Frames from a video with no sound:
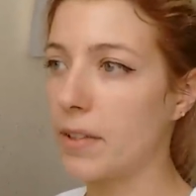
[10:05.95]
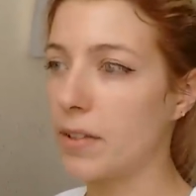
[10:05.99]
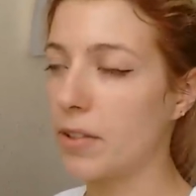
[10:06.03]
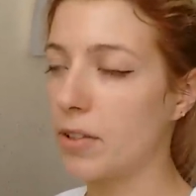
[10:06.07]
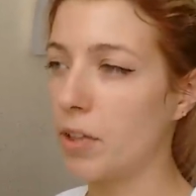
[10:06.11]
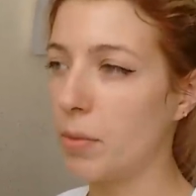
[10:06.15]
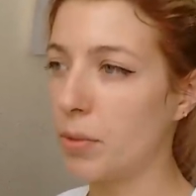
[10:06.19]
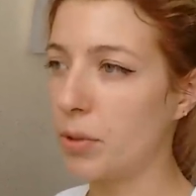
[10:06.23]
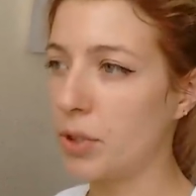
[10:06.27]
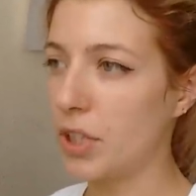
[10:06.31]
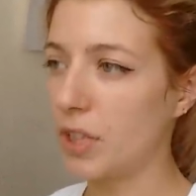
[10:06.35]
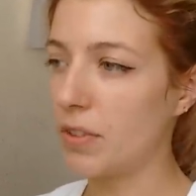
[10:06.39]

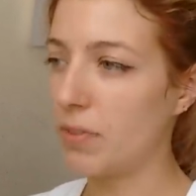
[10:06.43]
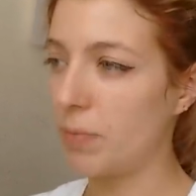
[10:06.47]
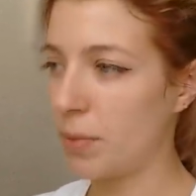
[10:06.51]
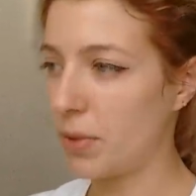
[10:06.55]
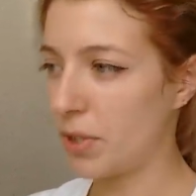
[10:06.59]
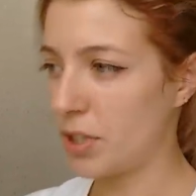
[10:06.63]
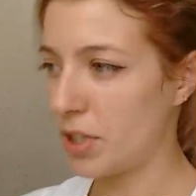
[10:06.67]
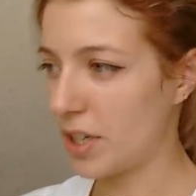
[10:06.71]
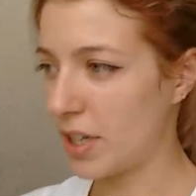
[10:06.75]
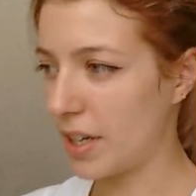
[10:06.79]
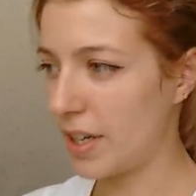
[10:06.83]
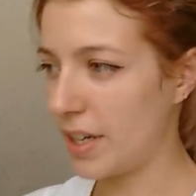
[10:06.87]
Общее
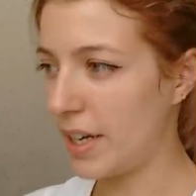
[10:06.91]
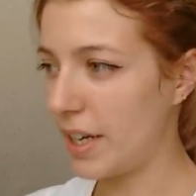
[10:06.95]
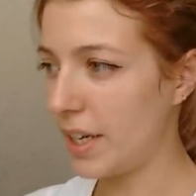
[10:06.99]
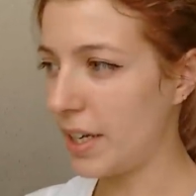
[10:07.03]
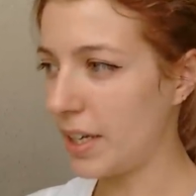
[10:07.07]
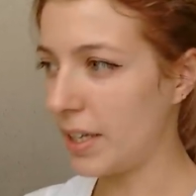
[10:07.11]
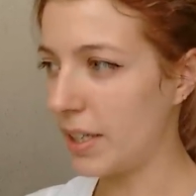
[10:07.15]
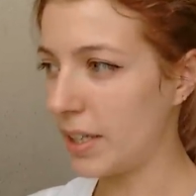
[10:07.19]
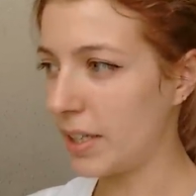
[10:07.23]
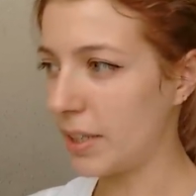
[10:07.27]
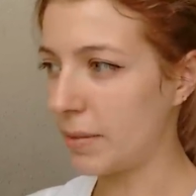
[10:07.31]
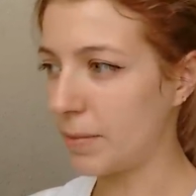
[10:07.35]

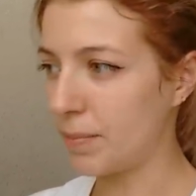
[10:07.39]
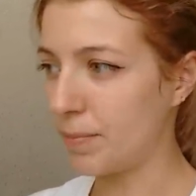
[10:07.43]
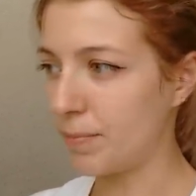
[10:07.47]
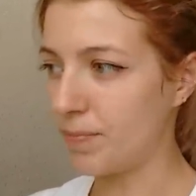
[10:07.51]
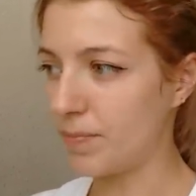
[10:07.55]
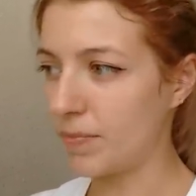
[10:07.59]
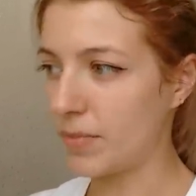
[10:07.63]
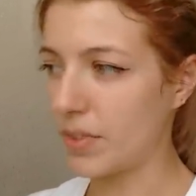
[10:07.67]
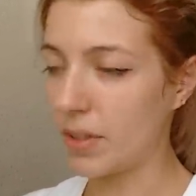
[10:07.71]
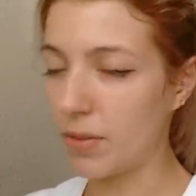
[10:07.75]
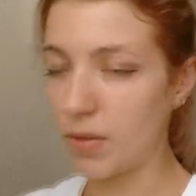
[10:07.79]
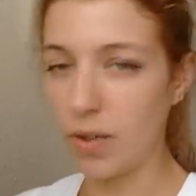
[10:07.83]
впечатление
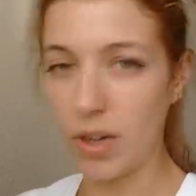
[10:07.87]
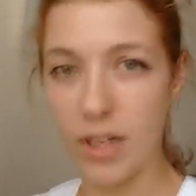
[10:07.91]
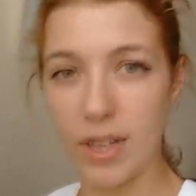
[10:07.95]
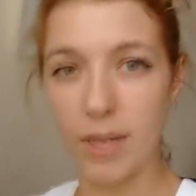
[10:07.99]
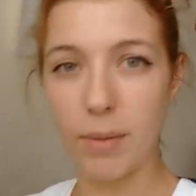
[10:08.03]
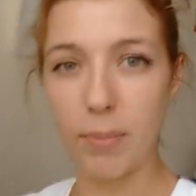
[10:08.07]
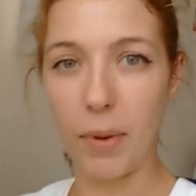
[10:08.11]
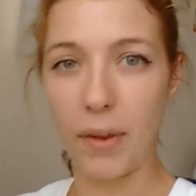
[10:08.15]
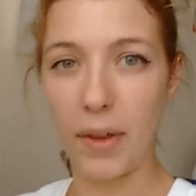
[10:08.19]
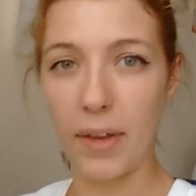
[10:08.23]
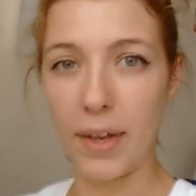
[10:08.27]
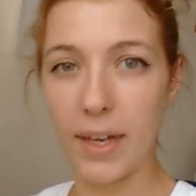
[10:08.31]

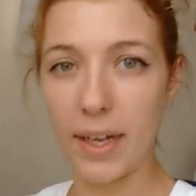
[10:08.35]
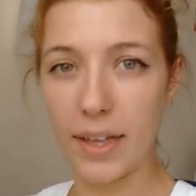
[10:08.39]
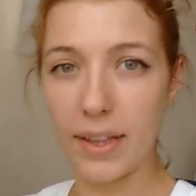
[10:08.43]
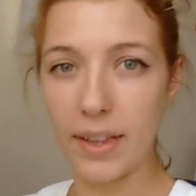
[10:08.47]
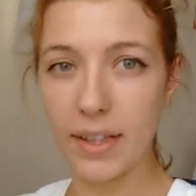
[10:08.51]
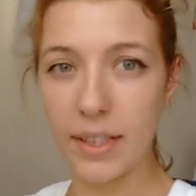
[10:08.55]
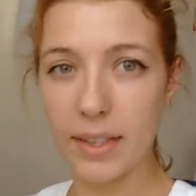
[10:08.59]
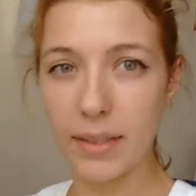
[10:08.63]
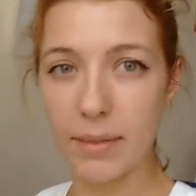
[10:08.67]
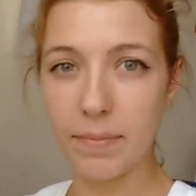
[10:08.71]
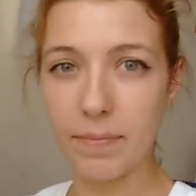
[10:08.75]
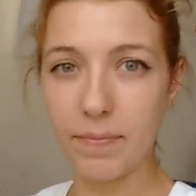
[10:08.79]
довольно
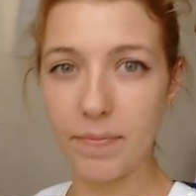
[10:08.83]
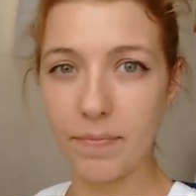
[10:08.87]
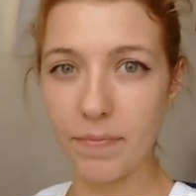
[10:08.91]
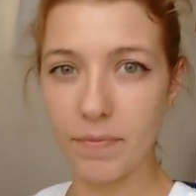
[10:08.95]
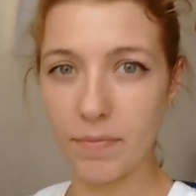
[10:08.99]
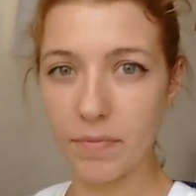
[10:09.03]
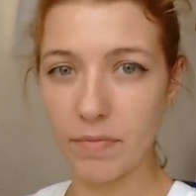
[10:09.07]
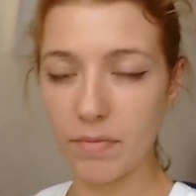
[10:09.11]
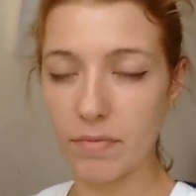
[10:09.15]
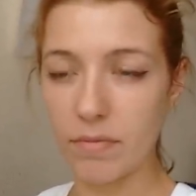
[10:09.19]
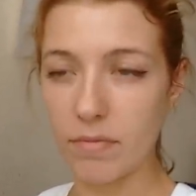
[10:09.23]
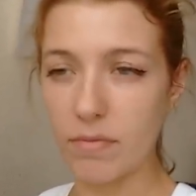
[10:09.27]
приятное,
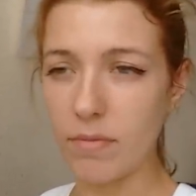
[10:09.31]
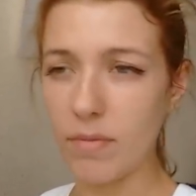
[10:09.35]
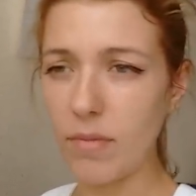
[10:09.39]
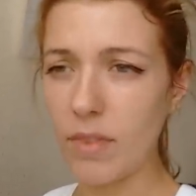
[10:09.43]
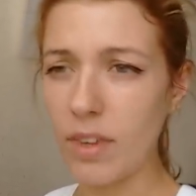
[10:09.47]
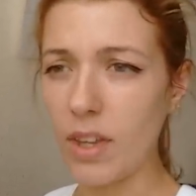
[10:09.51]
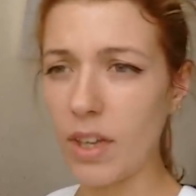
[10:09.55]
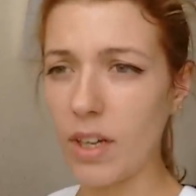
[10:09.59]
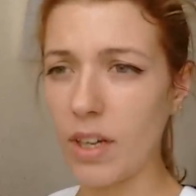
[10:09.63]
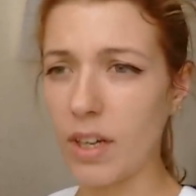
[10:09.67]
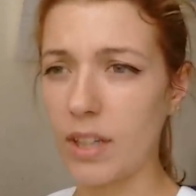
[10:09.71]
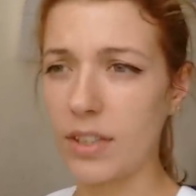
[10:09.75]

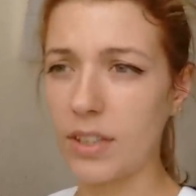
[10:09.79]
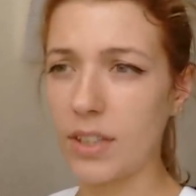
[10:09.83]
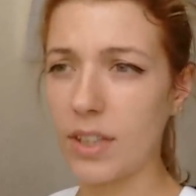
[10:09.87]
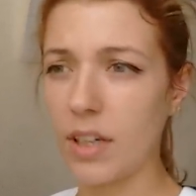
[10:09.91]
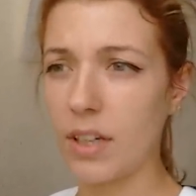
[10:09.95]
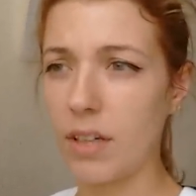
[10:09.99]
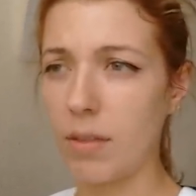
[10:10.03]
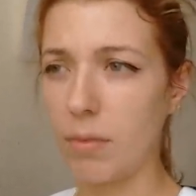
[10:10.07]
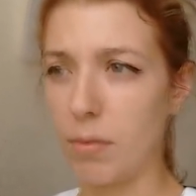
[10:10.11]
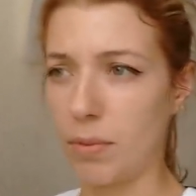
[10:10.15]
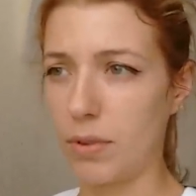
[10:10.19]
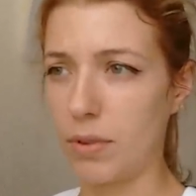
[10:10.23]

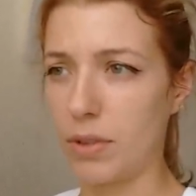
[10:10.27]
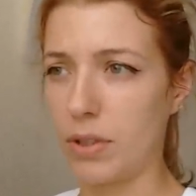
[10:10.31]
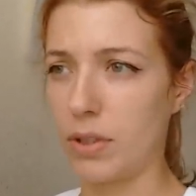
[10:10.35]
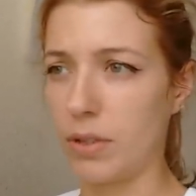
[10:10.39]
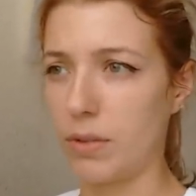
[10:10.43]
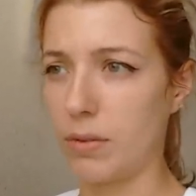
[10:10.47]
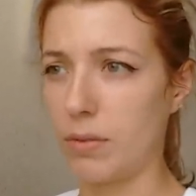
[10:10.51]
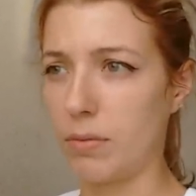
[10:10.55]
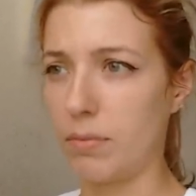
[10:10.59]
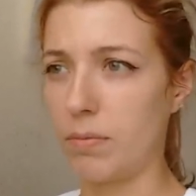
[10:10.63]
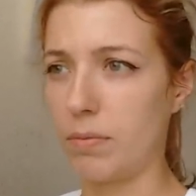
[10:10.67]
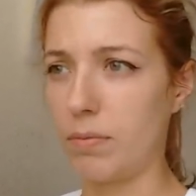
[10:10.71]
хотя
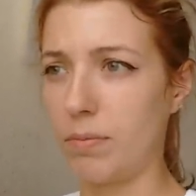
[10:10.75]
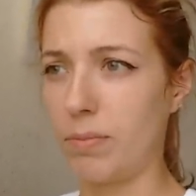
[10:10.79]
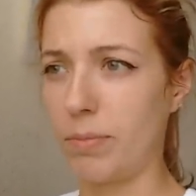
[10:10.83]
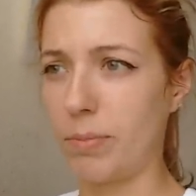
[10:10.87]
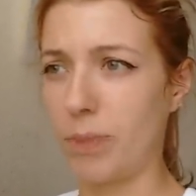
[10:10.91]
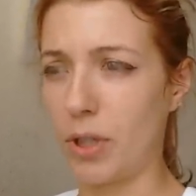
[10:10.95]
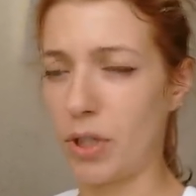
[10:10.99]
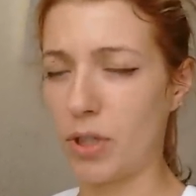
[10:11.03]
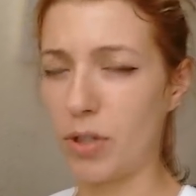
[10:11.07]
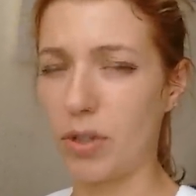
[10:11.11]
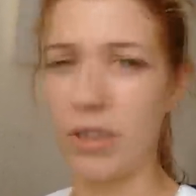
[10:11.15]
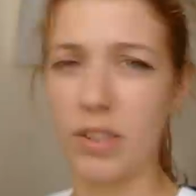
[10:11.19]
э,
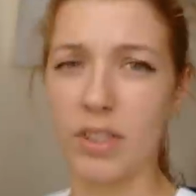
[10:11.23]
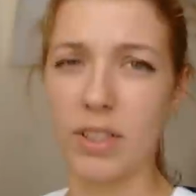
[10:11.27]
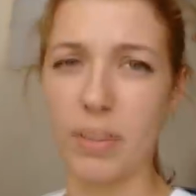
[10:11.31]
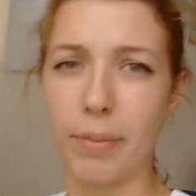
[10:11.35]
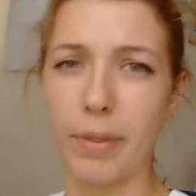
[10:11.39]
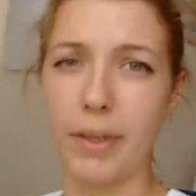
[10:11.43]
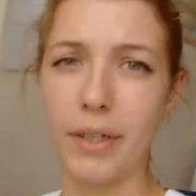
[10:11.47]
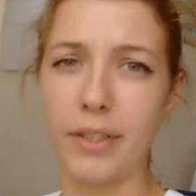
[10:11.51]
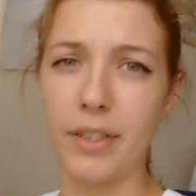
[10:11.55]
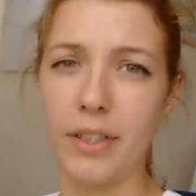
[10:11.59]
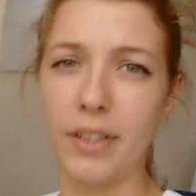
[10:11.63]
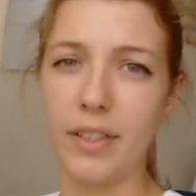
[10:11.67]
пришлось
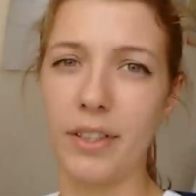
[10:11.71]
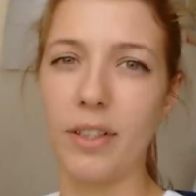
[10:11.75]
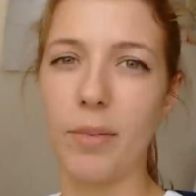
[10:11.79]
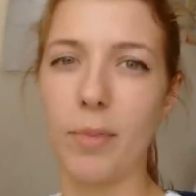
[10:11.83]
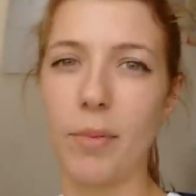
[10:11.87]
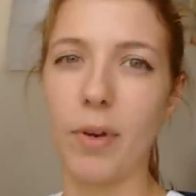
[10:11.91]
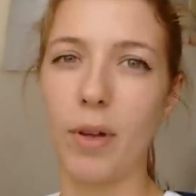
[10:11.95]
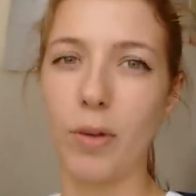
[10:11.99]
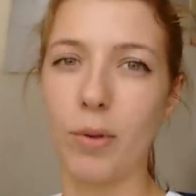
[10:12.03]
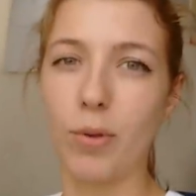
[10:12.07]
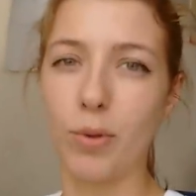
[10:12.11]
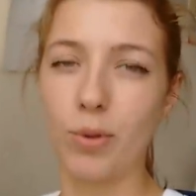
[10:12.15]
заплатить
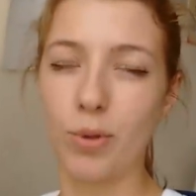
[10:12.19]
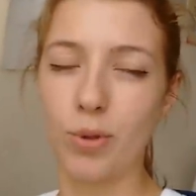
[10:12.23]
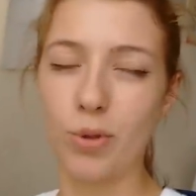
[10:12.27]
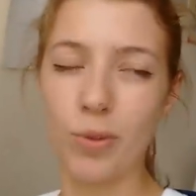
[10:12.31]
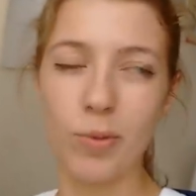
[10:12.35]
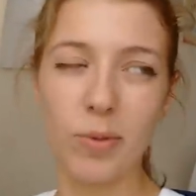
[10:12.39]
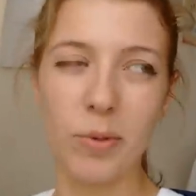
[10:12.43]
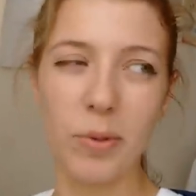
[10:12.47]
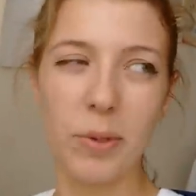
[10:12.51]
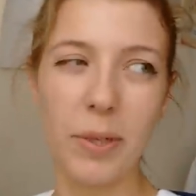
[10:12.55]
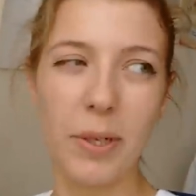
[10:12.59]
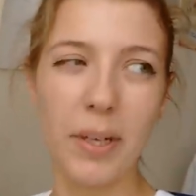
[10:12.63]
немалую
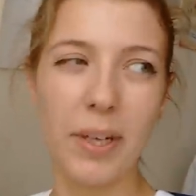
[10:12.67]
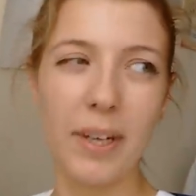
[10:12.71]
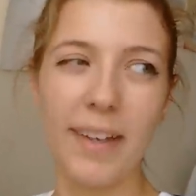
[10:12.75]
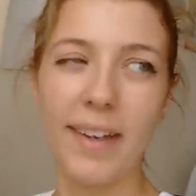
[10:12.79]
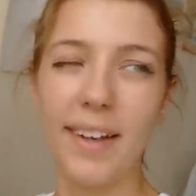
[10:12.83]
сумму.